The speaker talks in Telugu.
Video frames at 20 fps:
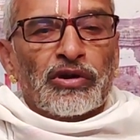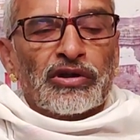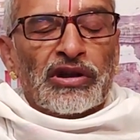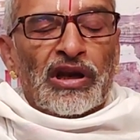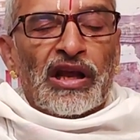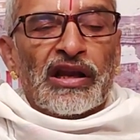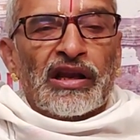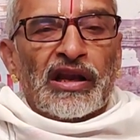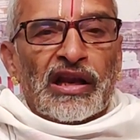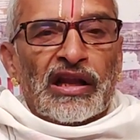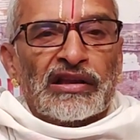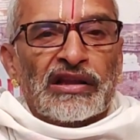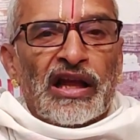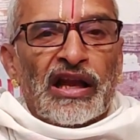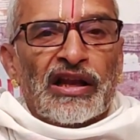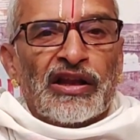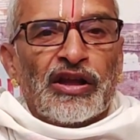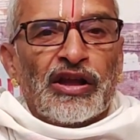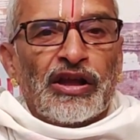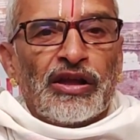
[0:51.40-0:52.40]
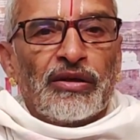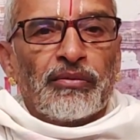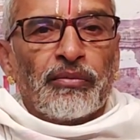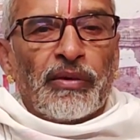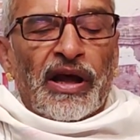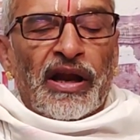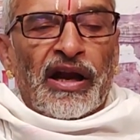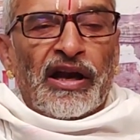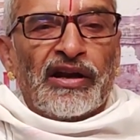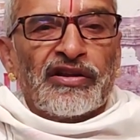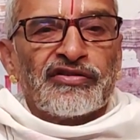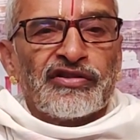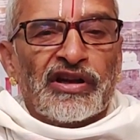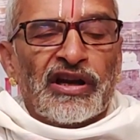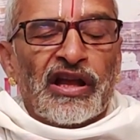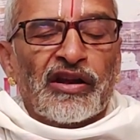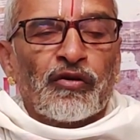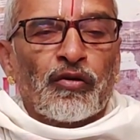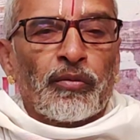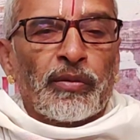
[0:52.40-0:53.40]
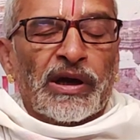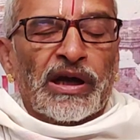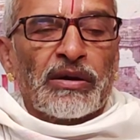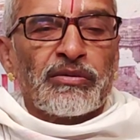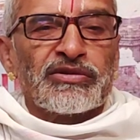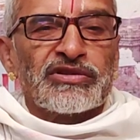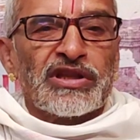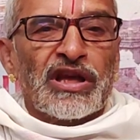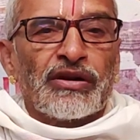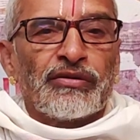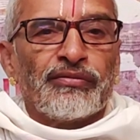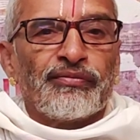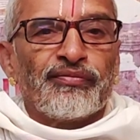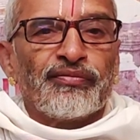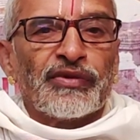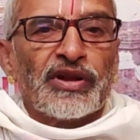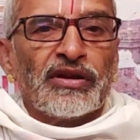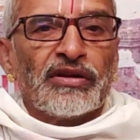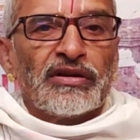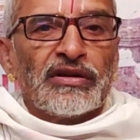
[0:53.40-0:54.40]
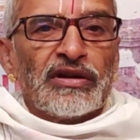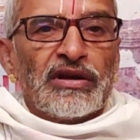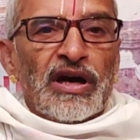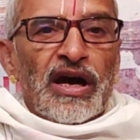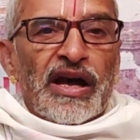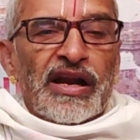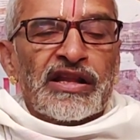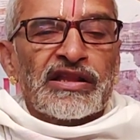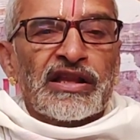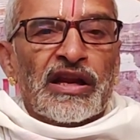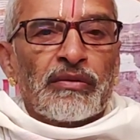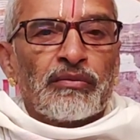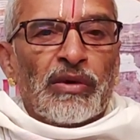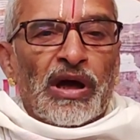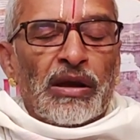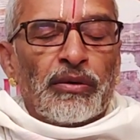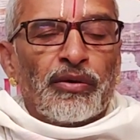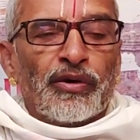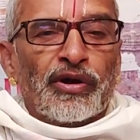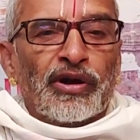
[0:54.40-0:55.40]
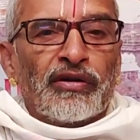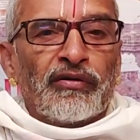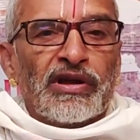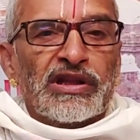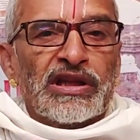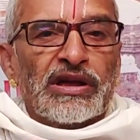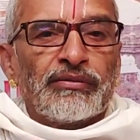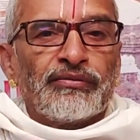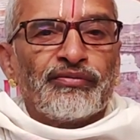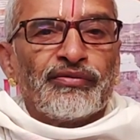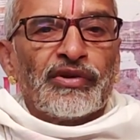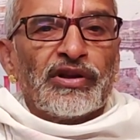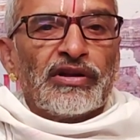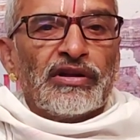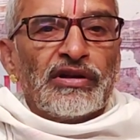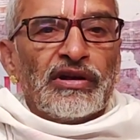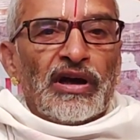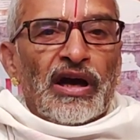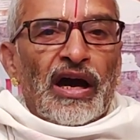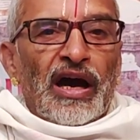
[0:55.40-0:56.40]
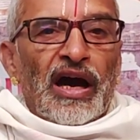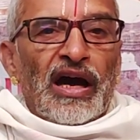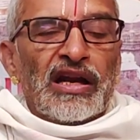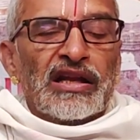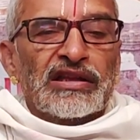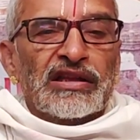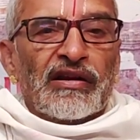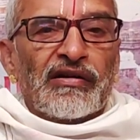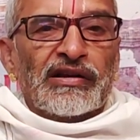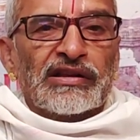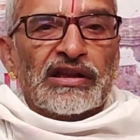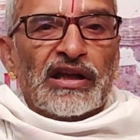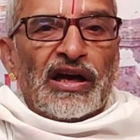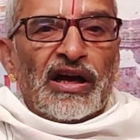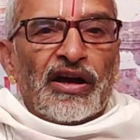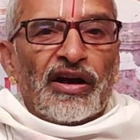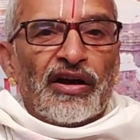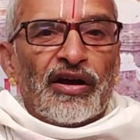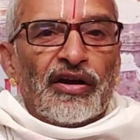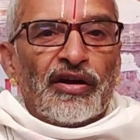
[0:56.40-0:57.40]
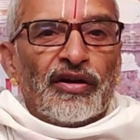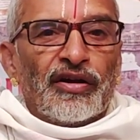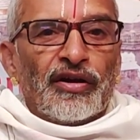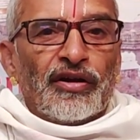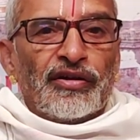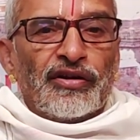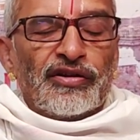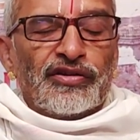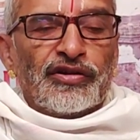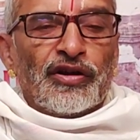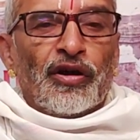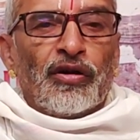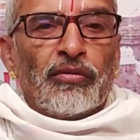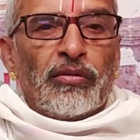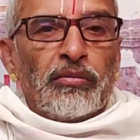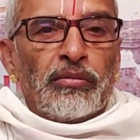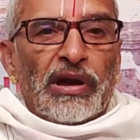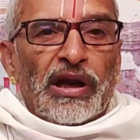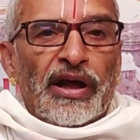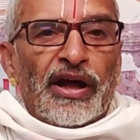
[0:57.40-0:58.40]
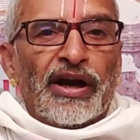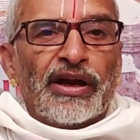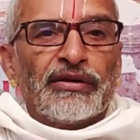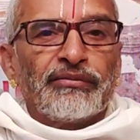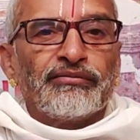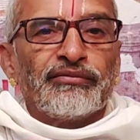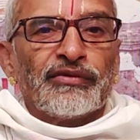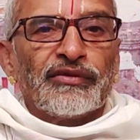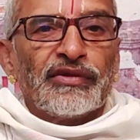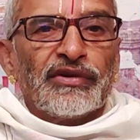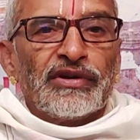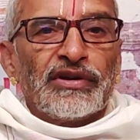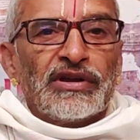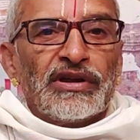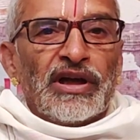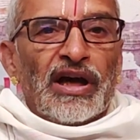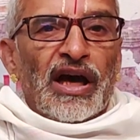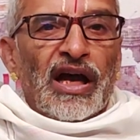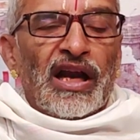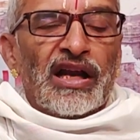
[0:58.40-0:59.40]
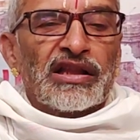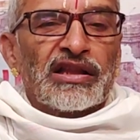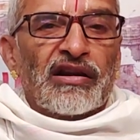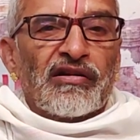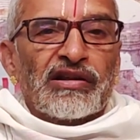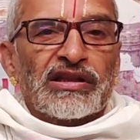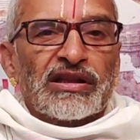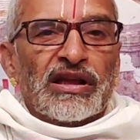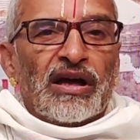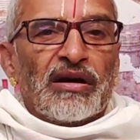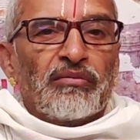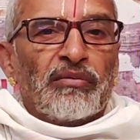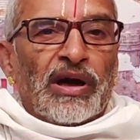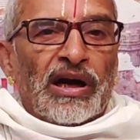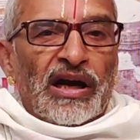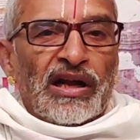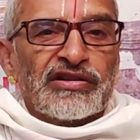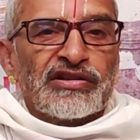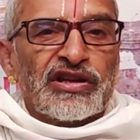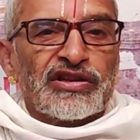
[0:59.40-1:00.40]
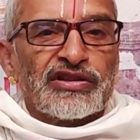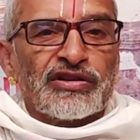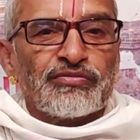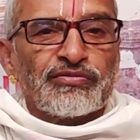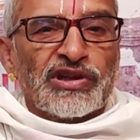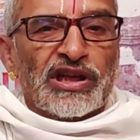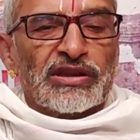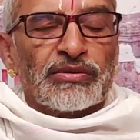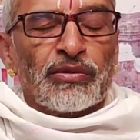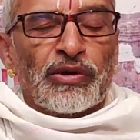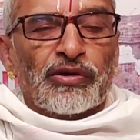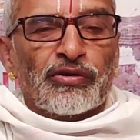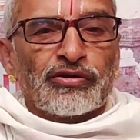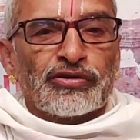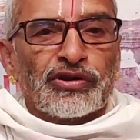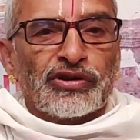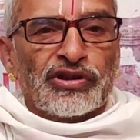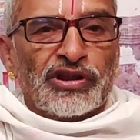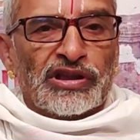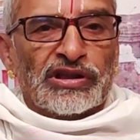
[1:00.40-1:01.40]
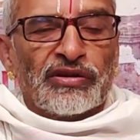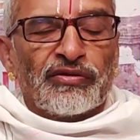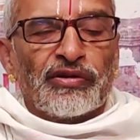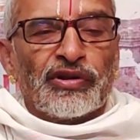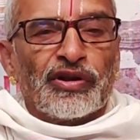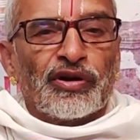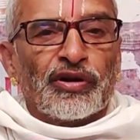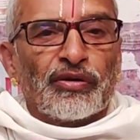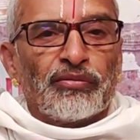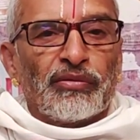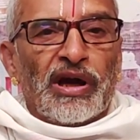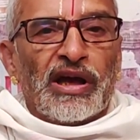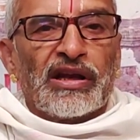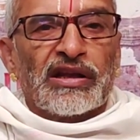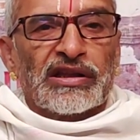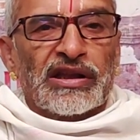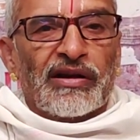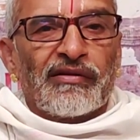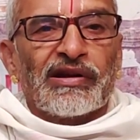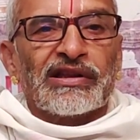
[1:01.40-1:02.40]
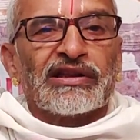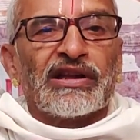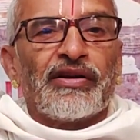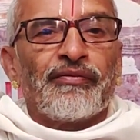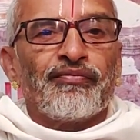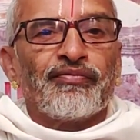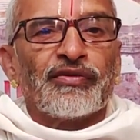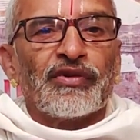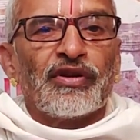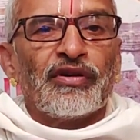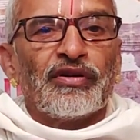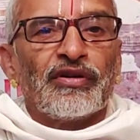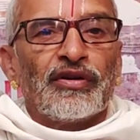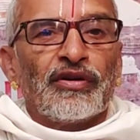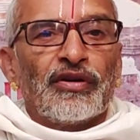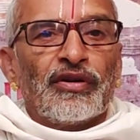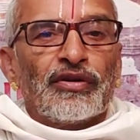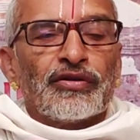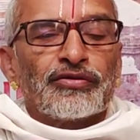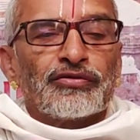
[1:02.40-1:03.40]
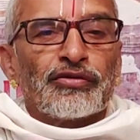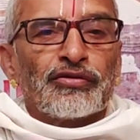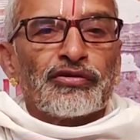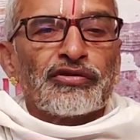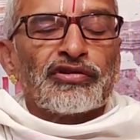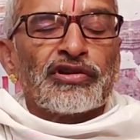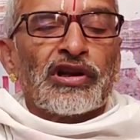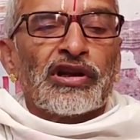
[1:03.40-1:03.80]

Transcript: మొదలైన గ్రంథాలని పారాయణం చేయడానికి ఉపక్రమిస్తారు అనంతరం బాలభోగ నివేదనం అయిన తర్వాత నిత్యహోమం బలిహరణం అయిన తర్వాత మంగళాశాస్త్రం జాతమర గోష్ఠి తీర్థ వినియోగం అయిన తర్వాత చుట్టూ